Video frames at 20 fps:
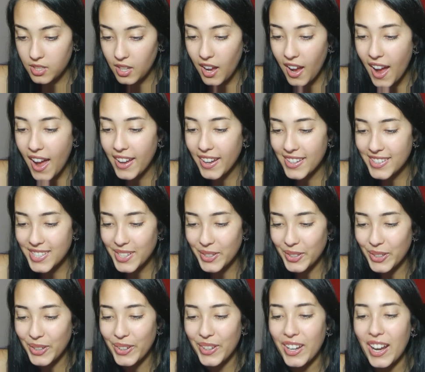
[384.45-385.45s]
Ah, essa é
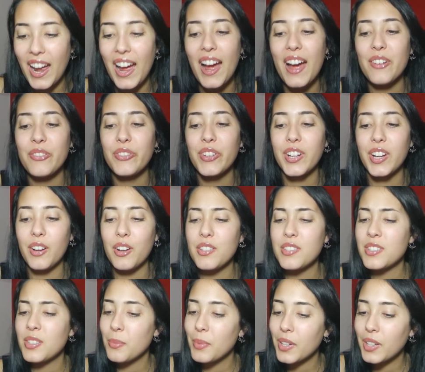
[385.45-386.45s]
holográfica.
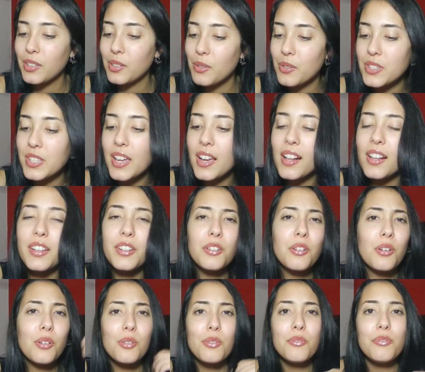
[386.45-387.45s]
Se não me engano, eu usei ela em
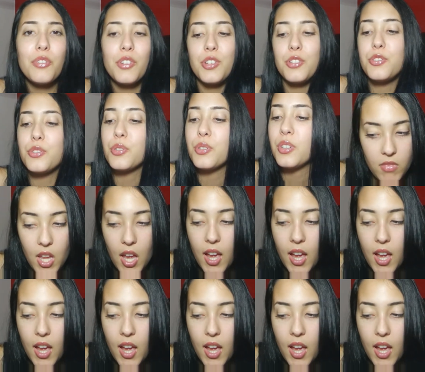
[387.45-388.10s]
algum vídeo.